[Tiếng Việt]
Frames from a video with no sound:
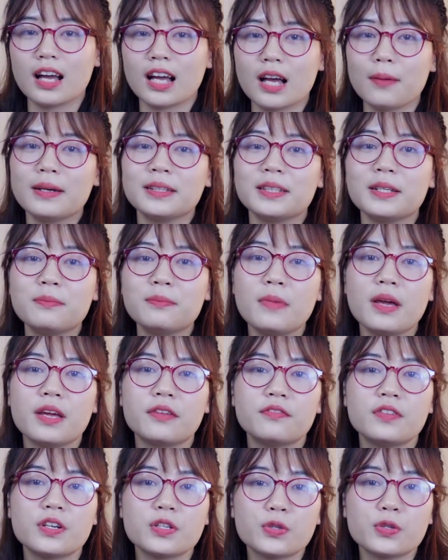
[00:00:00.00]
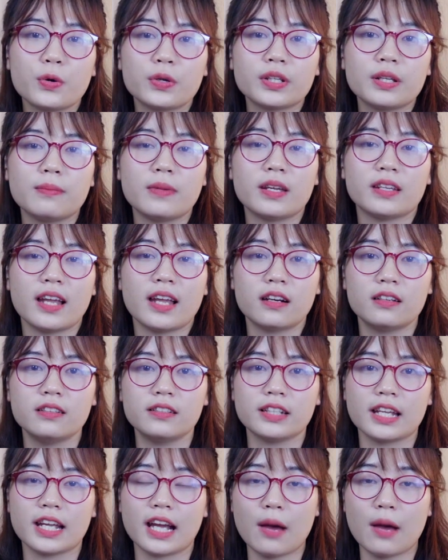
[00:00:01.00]
Các bạn thân mến, vừa rồi thì mình đã
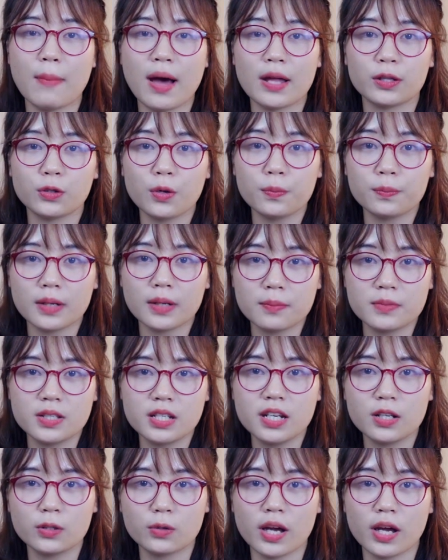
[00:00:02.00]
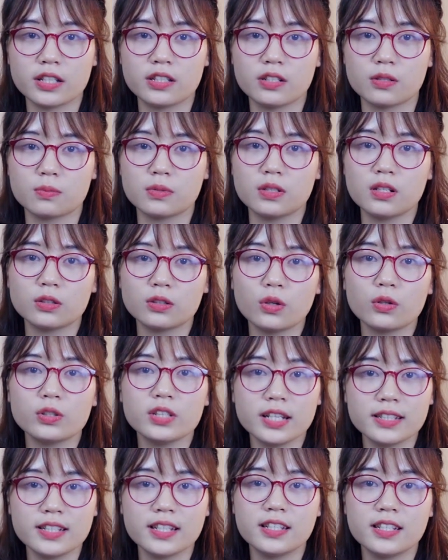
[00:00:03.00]
gửi đến các bạn top năm chiếc điện thoại chống nước tốt
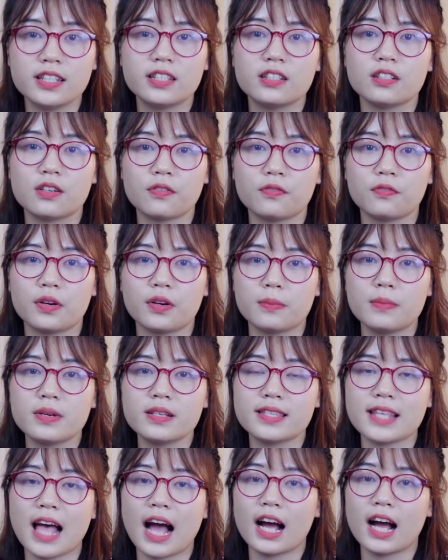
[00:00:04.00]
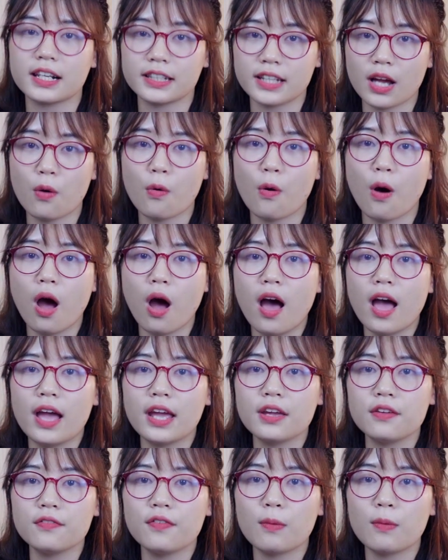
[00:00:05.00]
nhất trên thị trường với mức giá khác nhau.
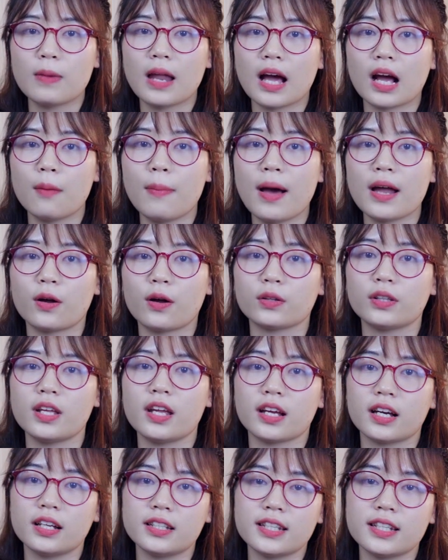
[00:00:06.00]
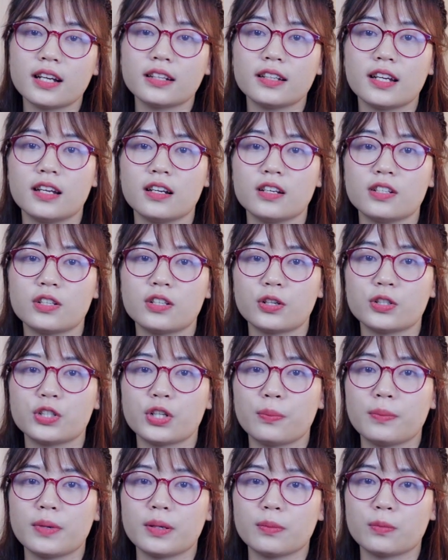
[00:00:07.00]
Hy vọng là các bạn có thể cân nhắc để lựa chọn
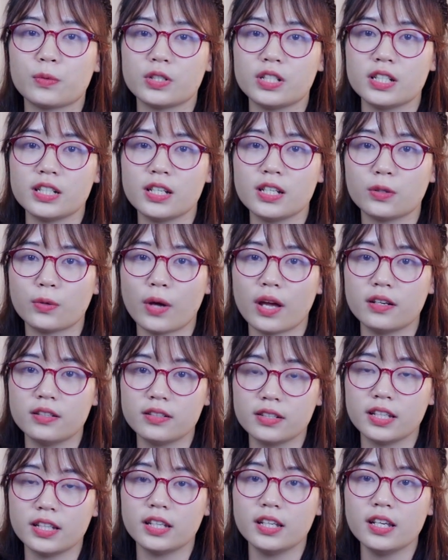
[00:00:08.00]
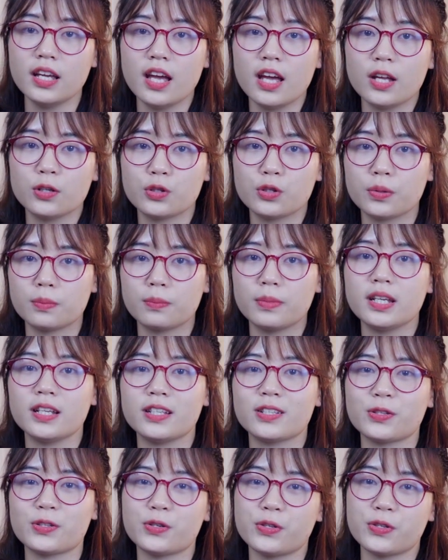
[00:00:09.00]
cho mình một chiếc điện thoại ưng ý, chuẩn bị
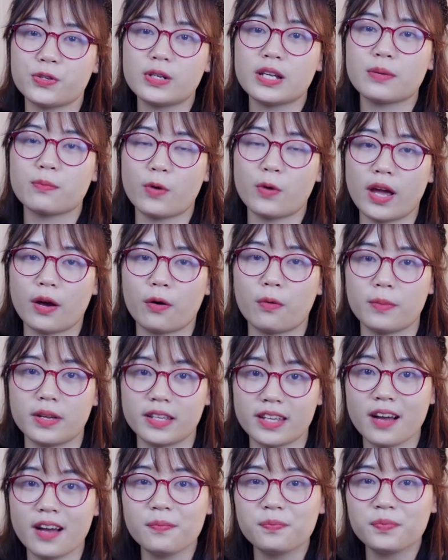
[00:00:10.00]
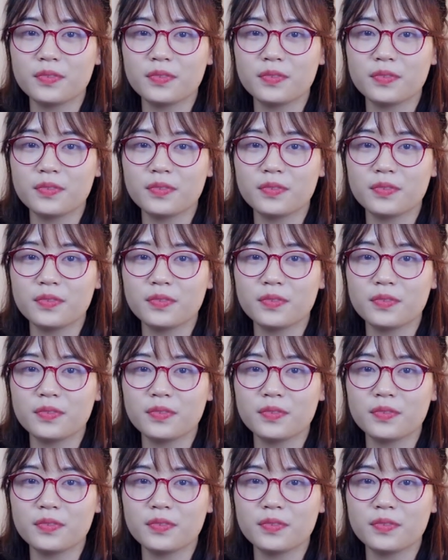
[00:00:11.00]
cho chuyến du lịch mùa hè của mình nhé.